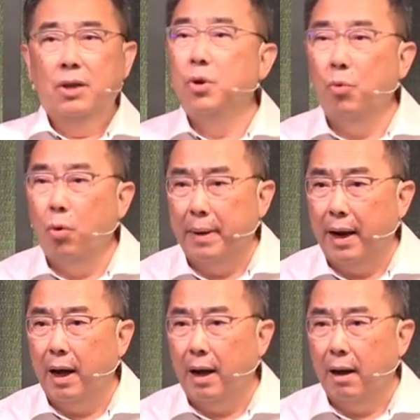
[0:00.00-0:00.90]
因为我
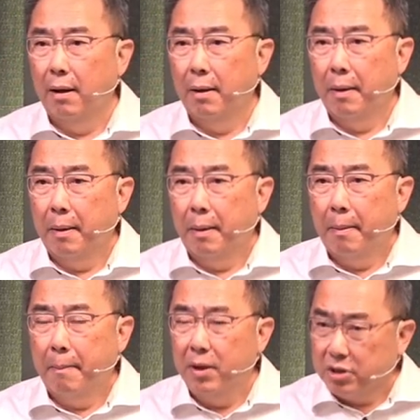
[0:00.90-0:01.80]
们哈
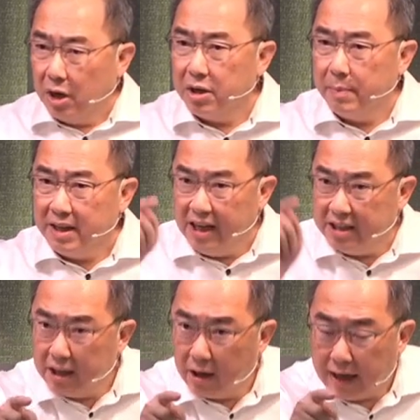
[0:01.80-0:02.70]
没有叫你们
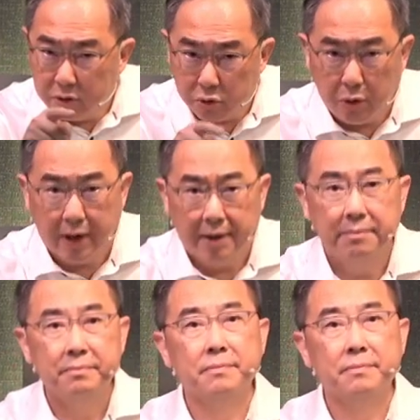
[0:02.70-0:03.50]
一定要来聚会，